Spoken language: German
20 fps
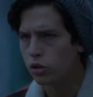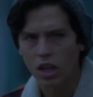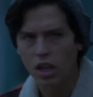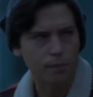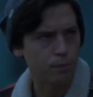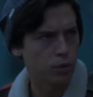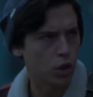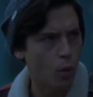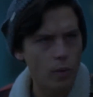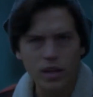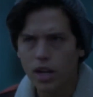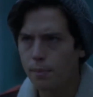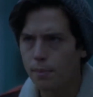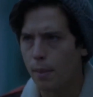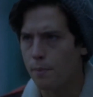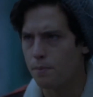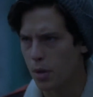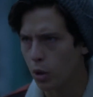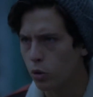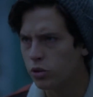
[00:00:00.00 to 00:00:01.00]
Ihr glaubt, ein
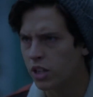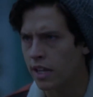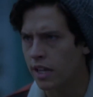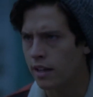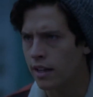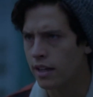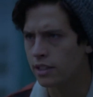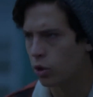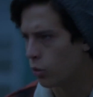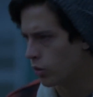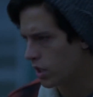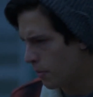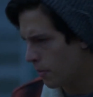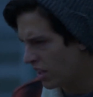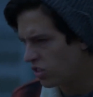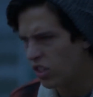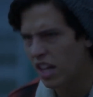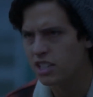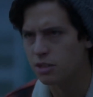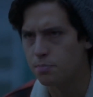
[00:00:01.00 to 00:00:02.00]
Gebäude in die Luft zu sprengen,
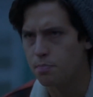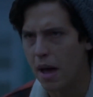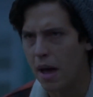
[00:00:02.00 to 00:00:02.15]
macht die Dinge